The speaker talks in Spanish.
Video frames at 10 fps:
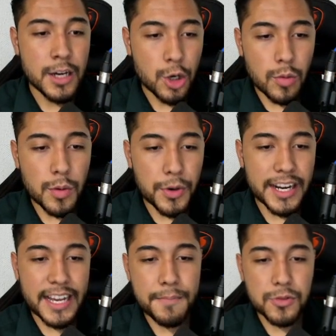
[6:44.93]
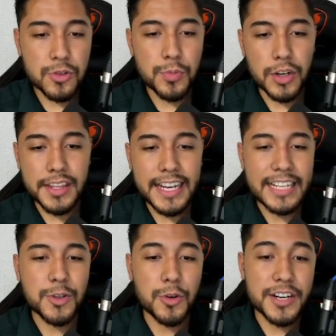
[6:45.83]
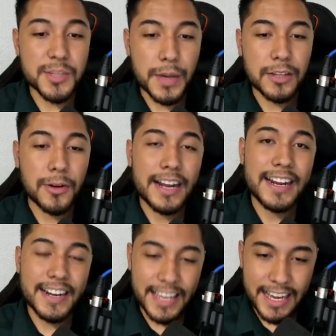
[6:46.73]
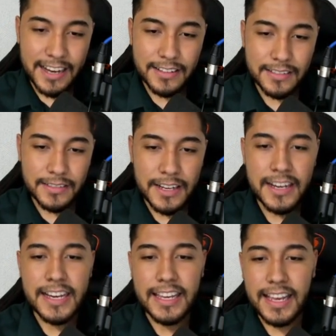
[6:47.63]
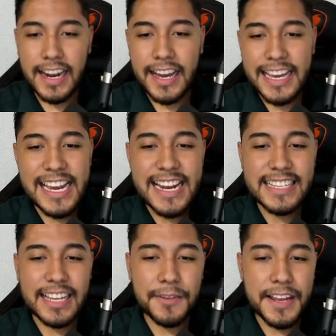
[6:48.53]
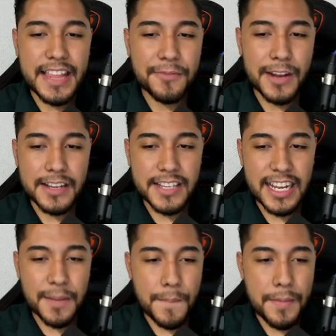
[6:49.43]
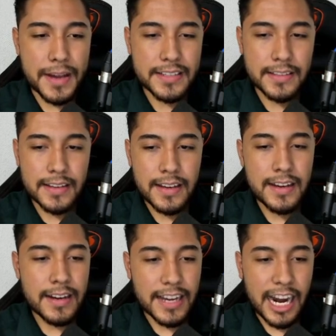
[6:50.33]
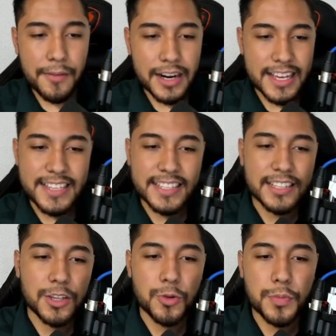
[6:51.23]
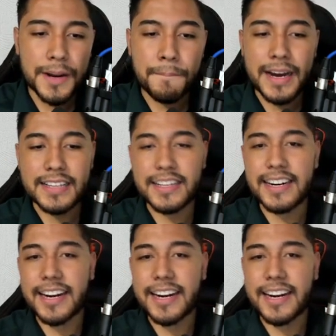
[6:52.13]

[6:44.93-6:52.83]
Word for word: como por ejemplo sus políticas con respecto a la energía y la inestabilidad financiera de Pemex, creaban incertidumbre para hacer